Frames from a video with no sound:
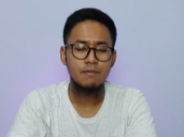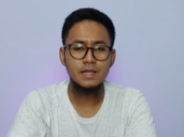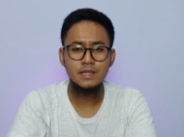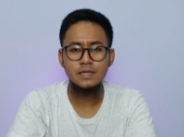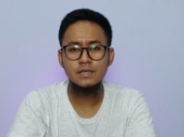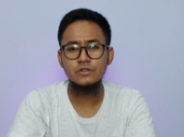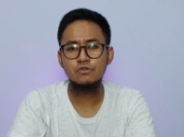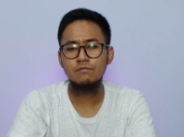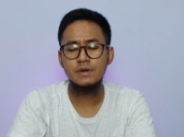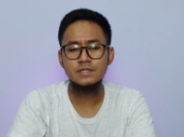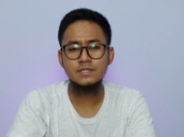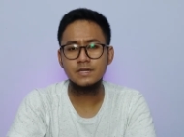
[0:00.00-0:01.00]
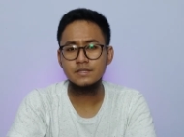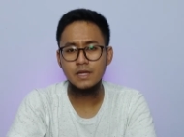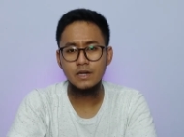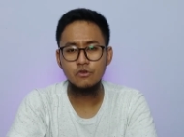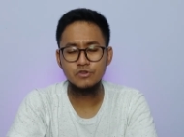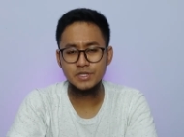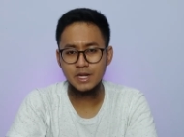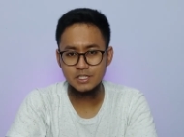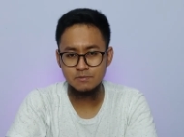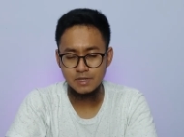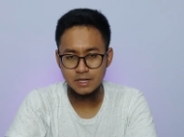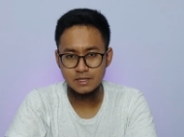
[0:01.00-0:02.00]
paling cuman sekedar user
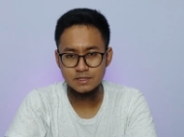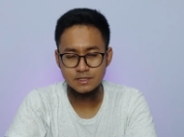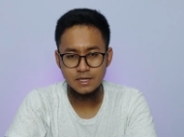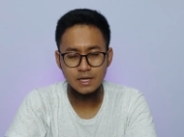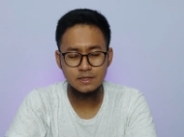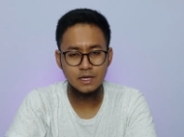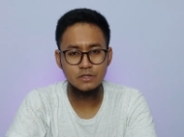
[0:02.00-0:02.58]
experience-nya